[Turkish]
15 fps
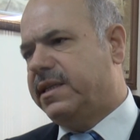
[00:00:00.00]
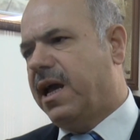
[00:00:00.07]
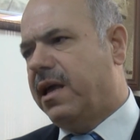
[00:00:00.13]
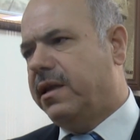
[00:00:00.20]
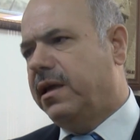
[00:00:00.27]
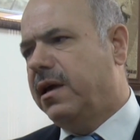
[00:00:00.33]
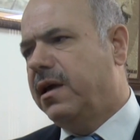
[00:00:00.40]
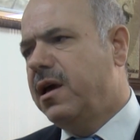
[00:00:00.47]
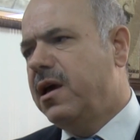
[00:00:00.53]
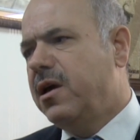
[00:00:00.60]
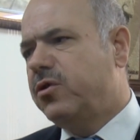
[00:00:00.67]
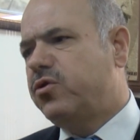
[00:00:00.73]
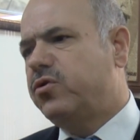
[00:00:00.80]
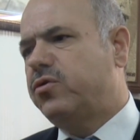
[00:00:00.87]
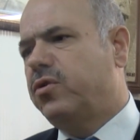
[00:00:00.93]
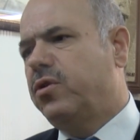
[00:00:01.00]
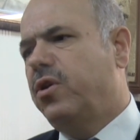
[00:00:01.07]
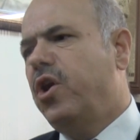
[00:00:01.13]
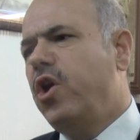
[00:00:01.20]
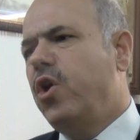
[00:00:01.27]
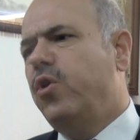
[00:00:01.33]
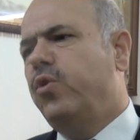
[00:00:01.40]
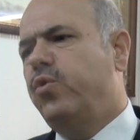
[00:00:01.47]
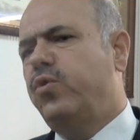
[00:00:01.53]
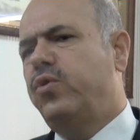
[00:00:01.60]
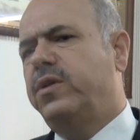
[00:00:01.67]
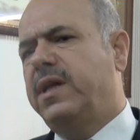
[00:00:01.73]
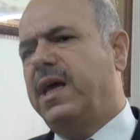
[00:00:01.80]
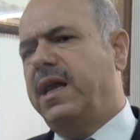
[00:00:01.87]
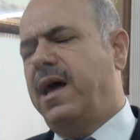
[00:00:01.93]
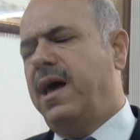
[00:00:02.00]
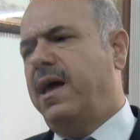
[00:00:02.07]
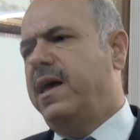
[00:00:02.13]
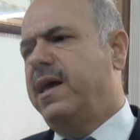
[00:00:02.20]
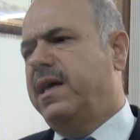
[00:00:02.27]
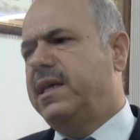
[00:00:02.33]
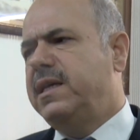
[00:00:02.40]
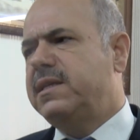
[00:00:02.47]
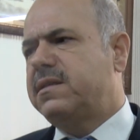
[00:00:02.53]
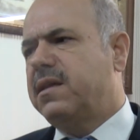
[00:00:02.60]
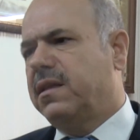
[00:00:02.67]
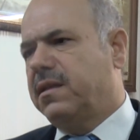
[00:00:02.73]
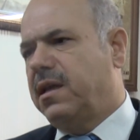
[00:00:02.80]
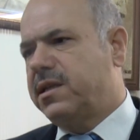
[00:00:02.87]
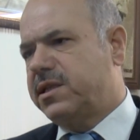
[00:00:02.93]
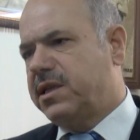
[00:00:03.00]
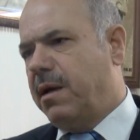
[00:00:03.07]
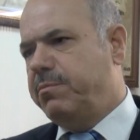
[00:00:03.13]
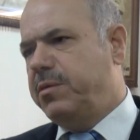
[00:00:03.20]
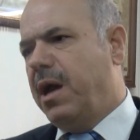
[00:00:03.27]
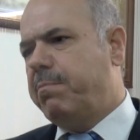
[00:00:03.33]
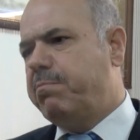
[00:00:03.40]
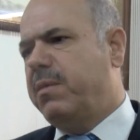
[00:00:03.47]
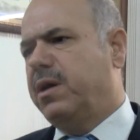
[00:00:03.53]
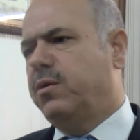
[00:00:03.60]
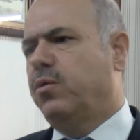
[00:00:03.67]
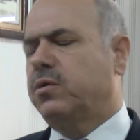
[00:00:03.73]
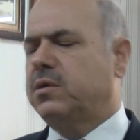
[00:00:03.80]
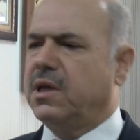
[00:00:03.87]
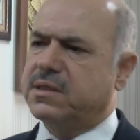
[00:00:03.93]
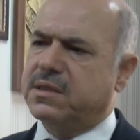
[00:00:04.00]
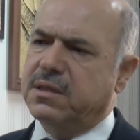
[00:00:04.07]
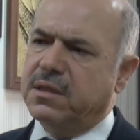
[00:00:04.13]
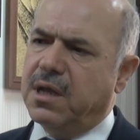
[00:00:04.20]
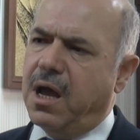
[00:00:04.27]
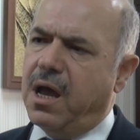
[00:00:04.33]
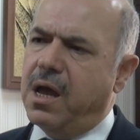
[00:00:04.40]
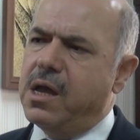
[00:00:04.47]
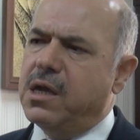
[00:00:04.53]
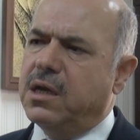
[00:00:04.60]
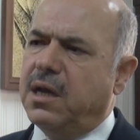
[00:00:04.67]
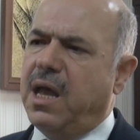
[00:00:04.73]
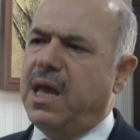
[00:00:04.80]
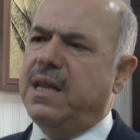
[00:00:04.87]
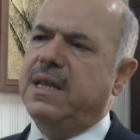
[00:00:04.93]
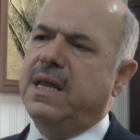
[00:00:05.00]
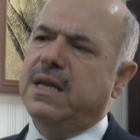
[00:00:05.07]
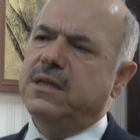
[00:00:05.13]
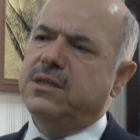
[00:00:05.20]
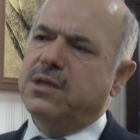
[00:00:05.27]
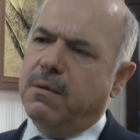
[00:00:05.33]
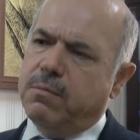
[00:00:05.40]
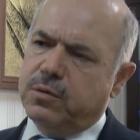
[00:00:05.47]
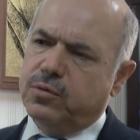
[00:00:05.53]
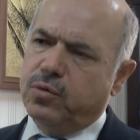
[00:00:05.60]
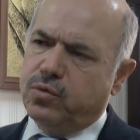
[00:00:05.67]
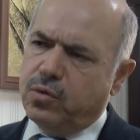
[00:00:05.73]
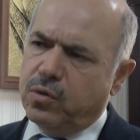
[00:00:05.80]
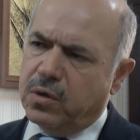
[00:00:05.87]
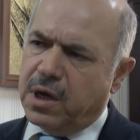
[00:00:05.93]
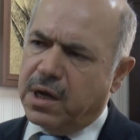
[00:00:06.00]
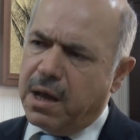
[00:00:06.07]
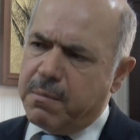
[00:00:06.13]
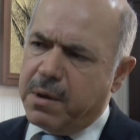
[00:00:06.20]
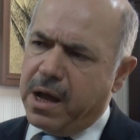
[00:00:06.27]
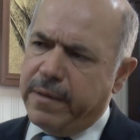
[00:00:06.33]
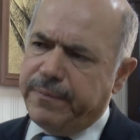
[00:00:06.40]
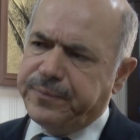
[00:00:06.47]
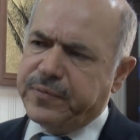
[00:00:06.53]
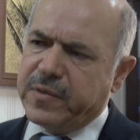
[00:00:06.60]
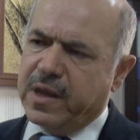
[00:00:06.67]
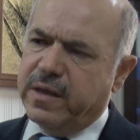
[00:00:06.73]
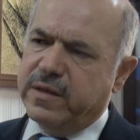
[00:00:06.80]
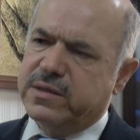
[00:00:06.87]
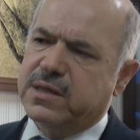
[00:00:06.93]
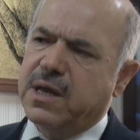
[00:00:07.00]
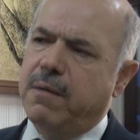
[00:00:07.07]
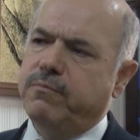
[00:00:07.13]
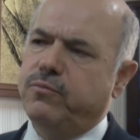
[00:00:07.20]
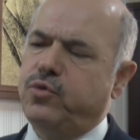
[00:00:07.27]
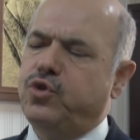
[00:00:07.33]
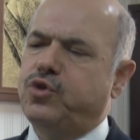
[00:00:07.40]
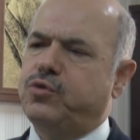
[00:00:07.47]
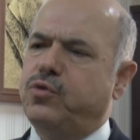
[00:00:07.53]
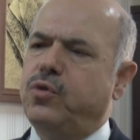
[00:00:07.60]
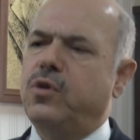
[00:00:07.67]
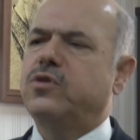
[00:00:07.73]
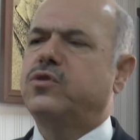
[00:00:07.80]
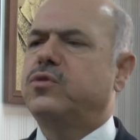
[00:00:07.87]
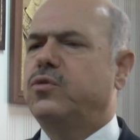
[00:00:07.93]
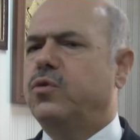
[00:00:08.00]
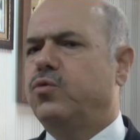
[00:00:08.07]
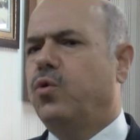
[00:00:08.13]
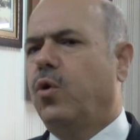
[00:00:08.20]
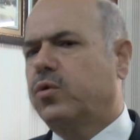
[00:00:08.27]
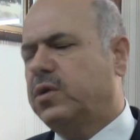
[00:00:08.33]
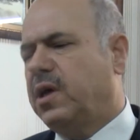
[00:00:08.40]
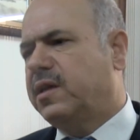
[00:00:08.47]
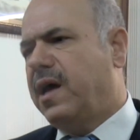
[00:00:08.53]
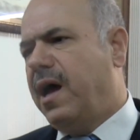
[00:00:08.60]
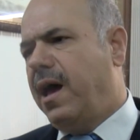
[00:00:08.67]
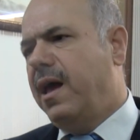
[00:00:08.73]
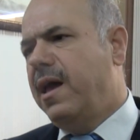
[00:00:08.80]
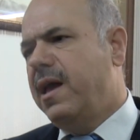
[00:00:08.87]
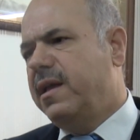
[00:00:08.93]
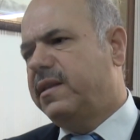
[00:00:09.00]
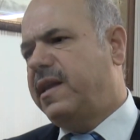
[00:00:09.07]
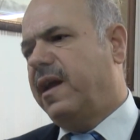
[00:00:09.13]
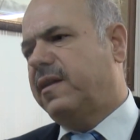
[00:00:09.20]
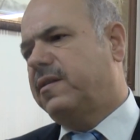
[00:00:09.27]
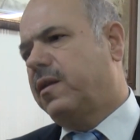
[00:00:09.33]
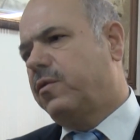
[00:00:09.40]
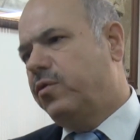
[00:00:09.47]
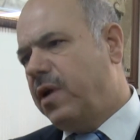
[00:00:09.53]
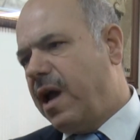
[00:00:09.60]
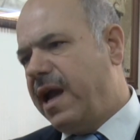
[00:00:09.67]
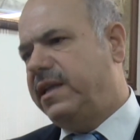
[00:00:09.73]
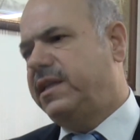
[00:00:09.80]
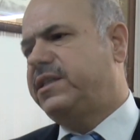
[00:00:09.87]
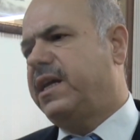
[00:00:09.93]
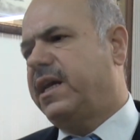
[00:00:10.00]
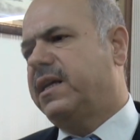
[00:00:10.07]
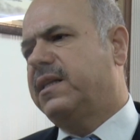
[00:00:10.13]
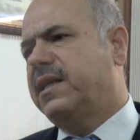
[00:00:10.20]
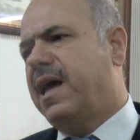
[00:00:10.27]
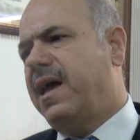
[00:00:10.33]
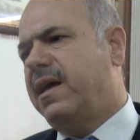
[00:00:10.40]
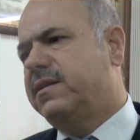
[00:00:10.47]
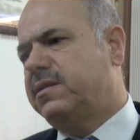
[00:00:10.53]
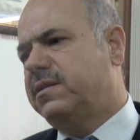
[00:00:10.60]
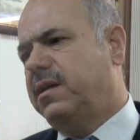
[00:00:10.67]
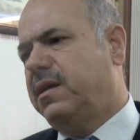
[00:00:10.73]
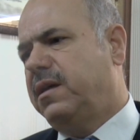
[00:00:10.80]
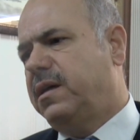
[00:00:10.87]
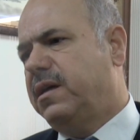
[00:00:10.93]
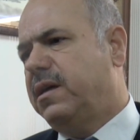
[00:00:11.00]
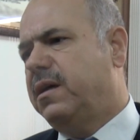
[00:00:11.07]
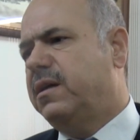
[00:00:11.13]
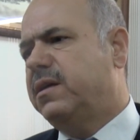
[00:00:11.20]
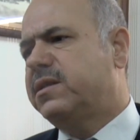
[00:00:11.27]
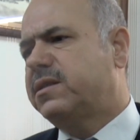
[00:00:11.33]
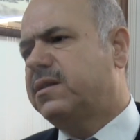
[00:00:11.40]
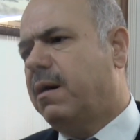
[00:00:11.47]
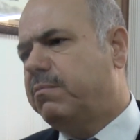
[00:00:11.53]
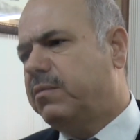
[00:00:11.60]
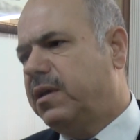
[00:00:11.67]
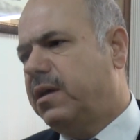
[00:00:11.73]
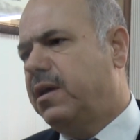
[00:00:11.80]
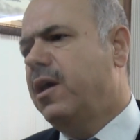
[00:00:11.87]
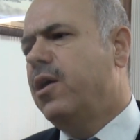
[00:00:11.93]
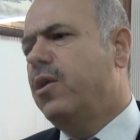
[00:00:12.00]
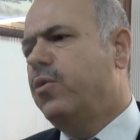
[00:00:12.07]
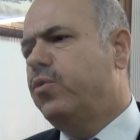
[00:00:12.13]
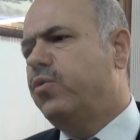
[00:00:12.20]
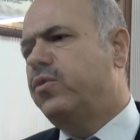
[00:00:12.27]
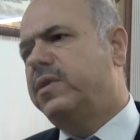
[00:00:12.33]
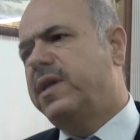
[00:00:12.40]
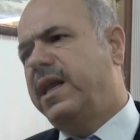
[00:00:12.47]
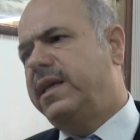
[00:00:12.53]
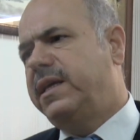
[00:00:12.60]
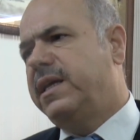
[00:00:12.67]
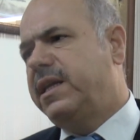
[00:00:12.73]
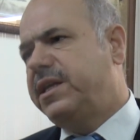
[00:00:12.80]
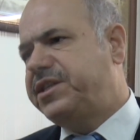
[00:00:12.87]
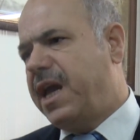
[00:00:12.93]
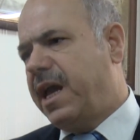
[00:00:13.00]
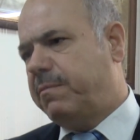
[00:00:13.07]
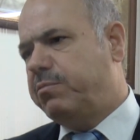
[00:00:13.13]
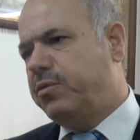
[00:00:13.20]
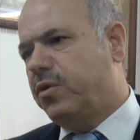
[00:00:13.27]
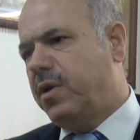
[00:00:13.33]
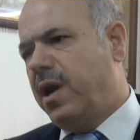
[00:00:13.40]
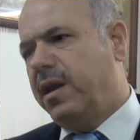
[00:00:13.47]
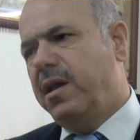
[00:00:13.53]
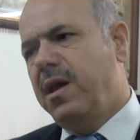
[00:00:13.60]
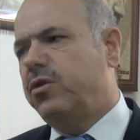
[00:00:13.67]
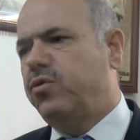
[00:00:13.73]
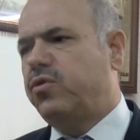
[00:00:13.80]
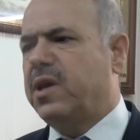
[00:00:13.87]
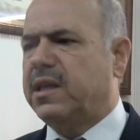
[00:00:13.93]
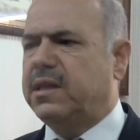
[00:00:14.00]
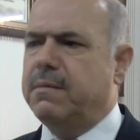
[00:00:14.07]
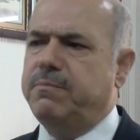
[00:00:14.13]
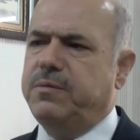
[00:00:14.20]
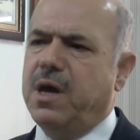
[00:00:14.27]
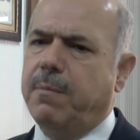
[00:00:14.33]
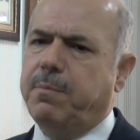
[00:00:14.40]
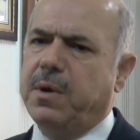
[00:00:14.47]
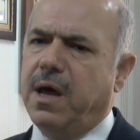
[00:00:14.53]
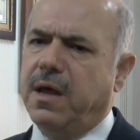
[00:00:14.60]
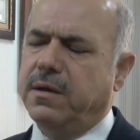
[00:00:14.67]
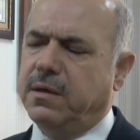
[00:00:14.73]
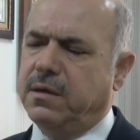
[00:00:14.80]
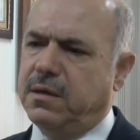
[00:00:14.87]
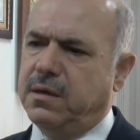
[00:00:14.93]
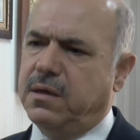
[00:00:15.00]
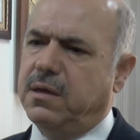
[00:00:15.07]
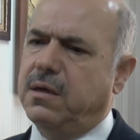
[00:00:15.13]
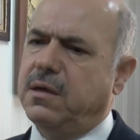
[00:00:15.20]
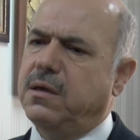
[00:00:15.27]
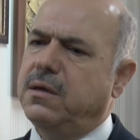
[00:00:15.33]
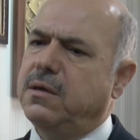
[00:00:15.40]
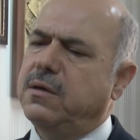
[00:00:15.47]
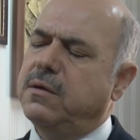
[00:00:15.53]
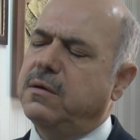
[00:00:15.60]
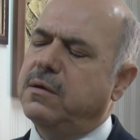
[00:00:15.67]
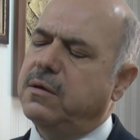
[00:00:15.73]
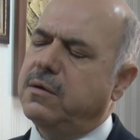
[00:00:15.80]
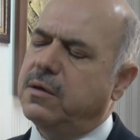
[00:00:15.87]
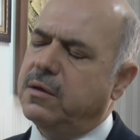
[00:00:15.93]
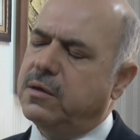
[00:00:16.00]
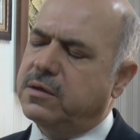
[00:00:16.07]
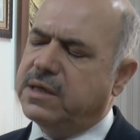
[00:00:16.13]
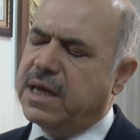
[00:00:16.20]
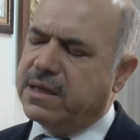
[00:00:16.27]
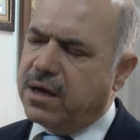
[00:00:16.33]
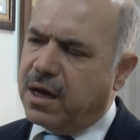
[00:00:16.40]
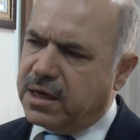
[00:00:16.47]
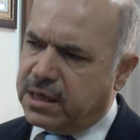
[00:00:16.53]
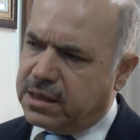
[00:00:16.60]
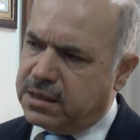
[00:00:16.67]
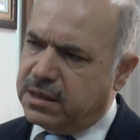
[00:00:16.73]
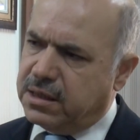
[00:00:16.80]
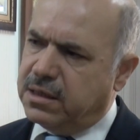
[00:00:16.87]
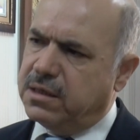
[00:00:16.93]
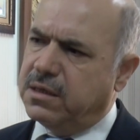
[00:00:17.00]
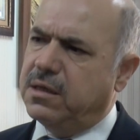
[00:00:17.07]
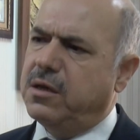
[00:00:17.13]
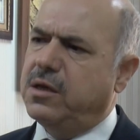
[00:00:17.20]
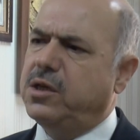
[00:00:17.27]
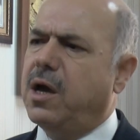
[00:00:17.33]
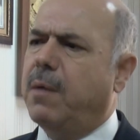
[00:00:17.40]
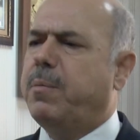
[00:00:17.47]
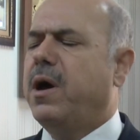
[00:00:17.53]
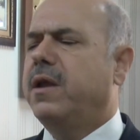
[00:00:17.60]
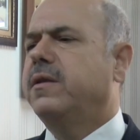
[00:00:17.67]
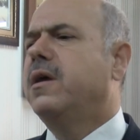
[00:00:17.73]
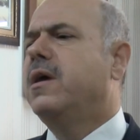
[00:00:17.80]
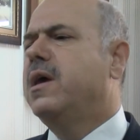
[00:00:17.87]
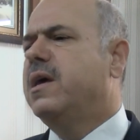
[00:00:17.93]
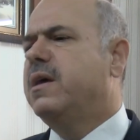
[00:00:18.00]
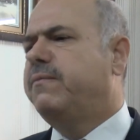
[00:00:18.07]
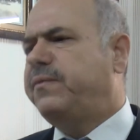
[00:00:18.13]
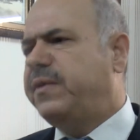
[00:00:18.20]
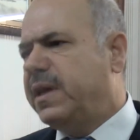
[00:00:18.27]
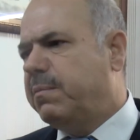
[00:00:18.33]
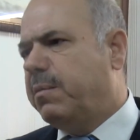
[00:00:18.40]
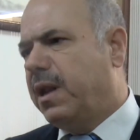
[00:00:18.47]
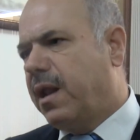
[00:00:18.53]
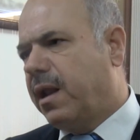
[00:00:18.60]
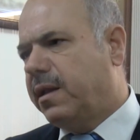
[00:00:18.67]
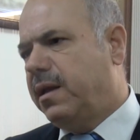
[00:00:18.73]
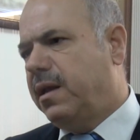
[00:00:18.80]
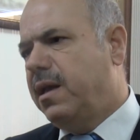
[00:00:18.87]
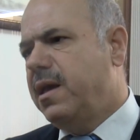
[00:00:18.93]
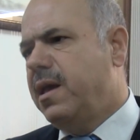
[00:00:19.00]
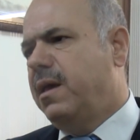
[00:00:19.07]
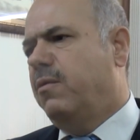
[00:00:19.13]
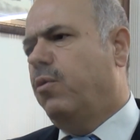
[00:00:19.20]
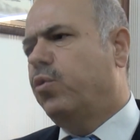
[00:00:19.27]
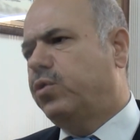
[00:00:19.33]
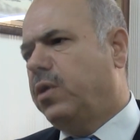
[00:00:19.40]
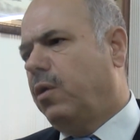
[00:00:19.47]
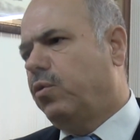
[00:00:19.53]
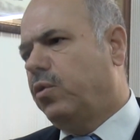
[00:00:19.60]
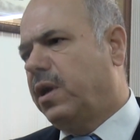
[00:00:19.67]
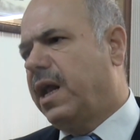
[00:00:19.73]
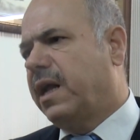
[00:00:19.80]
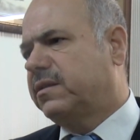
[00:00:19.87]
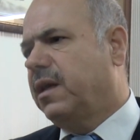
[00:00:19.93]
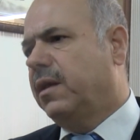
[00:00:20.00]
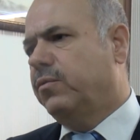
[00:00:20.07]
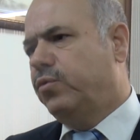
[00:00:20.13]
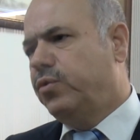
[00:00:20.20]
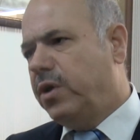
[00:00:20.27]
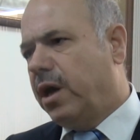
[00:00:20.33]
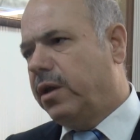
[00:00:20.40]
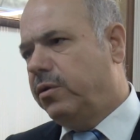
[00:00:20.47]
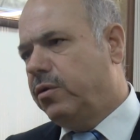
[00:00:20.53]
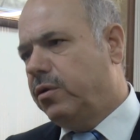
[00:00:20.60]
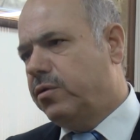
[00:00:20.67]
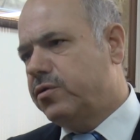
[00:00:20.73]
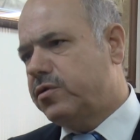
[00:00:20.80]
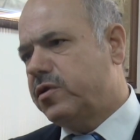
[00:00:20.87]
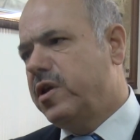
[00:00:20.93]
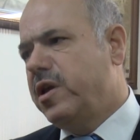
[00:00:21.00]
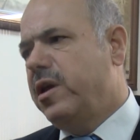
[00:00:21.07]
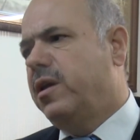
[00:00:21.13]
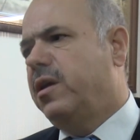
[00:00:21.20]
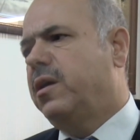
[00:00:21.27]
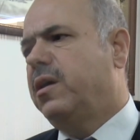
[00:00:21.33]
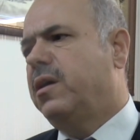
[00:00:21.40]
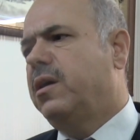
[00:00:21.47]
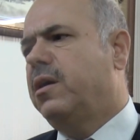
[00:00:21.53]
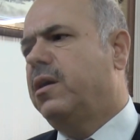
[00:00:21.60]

yani. Çünkü ürünlere insanlar zam yapma noktasında ellerini çabuk tutuyorlar ama zam düştüğü noktada tekrar onu aynı şekilde e, zamlı ürünleri geri çekmiyorlar. Tüketim yapılan, e, tedarik yapan firmaları oda olaraktan uyarıyoruz. E,